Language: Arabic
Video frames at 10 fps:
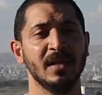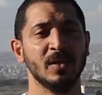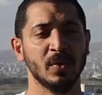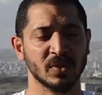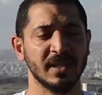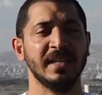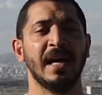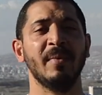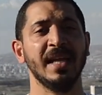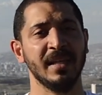لوزاره
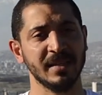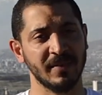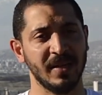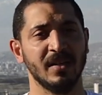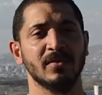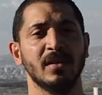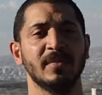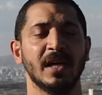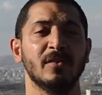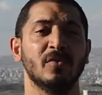العمل ان انت فعلا
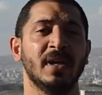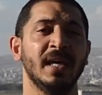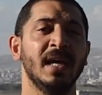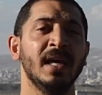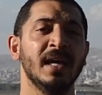طالب داخل تركيا